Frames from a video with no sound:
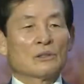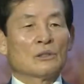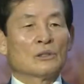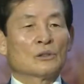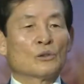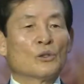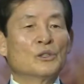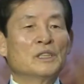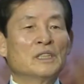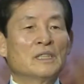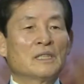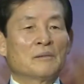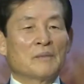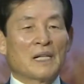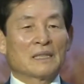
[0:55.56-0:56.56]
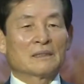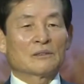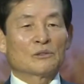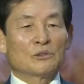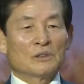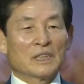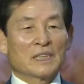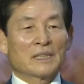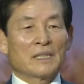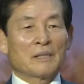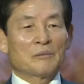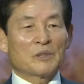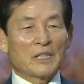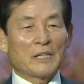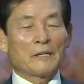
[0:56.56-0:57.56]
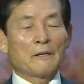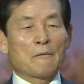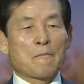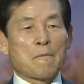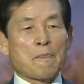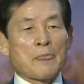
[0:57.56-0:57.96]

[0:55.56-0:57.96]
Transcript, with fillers: 또 노인들이 많은 군이기 때문에